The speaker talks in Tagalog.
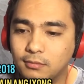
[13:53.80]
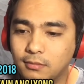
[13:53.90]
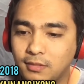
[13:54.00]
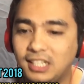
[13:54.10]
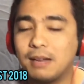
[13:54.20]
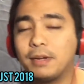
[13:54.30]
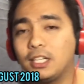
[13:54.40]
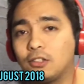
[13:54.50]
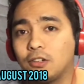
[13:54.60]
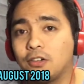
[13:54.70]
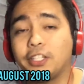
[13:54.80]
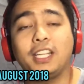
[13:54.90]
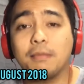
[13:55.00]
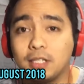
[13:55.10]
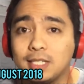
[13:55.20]
hindi naman ito o hindi
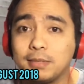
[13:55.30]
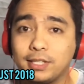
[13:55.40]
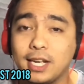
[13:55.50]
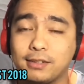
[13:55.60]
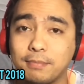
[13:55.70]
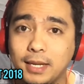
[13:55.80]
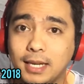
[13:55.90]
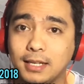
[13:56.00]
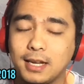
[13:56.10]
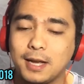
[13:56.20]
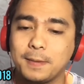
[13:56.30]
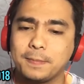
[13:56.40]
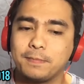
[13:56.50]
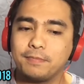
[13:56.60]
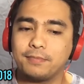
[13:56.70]
naman siya masaya sa piling niya.
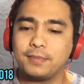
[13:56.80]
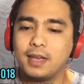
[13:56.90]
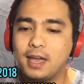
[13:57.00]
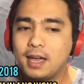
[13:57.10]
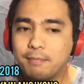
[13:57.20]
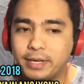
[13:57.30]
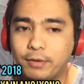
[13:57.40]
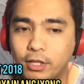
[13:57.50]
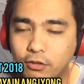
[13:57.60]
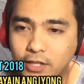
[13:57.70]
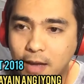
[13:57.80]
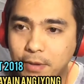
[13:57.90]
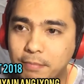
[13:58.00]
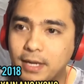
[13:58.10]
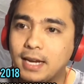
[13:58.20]
By the way, itong
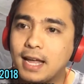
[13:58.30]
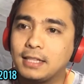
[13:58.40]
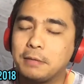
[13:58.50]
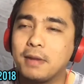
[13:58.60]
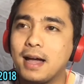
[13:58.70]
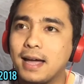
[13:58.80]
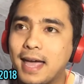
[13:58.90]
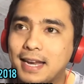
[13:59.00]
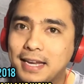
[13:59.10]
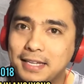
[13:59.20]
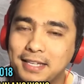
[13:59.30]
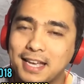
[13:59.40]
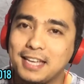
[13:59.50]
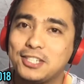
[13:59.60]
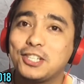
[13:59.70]
topic pala natin mga ka-LNE
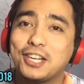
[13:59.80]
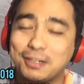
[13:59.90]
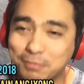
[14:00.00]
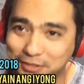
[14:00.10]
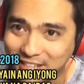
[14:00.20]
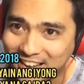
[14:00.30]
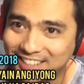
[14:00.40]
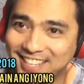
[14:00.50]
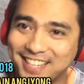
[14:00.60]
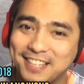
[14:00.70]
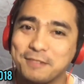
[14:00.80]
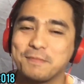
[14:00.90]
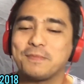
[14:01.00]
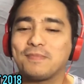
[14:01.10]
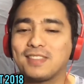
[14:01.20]
ay shinare po sa atin
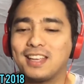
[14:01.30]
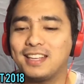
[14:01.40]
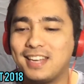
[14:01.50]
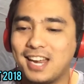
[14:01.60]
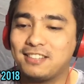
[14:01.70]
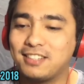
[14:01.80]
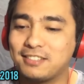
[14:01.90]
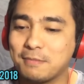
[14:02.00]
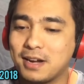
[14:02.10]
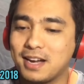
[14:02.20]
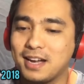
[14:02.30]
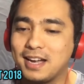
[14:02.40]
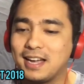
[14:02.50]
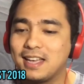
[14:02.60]
na isa sa mga